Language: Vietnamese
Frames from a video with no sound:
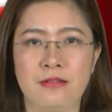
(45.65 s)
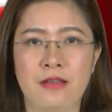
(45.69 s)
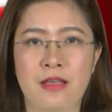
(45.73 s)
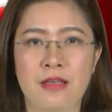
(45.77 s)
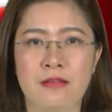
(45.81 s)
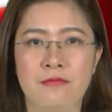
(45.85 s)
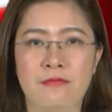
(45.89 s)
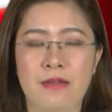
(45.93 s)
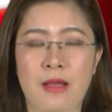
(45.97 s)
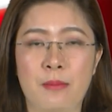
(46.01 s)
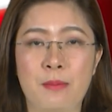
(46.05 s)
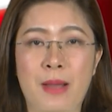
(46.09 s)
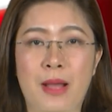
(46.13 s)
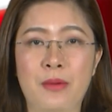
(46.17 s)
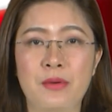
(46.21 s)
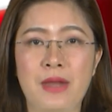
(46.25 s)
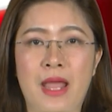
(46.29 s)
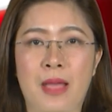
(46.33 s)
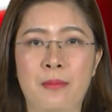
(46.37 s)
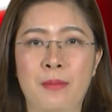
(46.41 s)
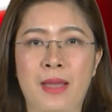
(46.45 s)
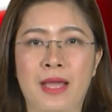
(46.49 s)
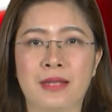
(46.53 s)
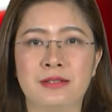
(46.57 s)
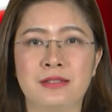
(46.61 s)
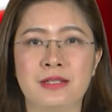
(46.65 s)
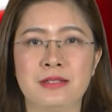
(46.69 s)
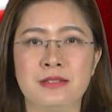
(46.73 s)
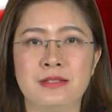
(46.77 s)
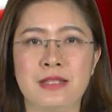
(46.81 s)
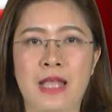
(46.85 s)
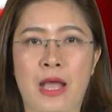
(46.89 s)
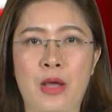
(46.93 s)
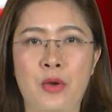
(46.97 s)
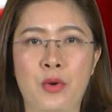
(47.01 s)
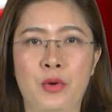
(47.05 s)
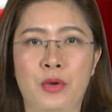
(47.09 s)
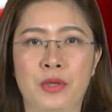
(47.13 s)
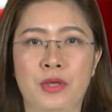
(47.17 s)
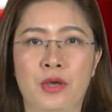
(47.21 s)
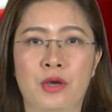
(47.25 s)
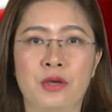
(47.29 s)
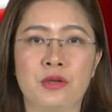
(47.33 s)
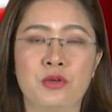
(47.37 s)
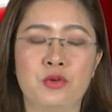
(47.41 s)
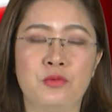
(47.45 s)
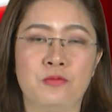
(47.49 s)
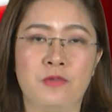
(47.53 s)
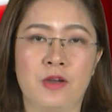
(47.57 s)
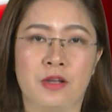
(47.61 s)
và bảo đảm an sinh xã hội ở
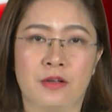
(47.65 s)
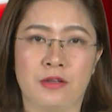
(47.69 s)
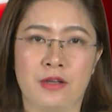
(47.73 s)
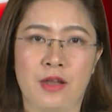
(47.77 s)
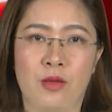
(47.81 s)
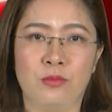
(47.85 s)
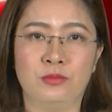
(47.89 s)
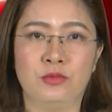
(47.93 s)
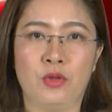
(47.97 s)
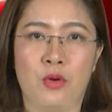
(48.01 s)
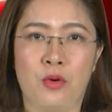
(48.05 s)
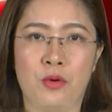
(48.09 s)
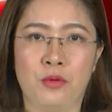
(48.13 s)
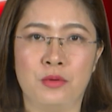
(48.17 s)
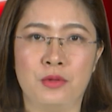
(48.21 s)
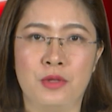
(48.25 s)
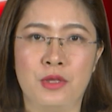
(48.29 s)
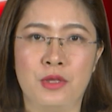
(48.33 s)
khu vực nông thôn.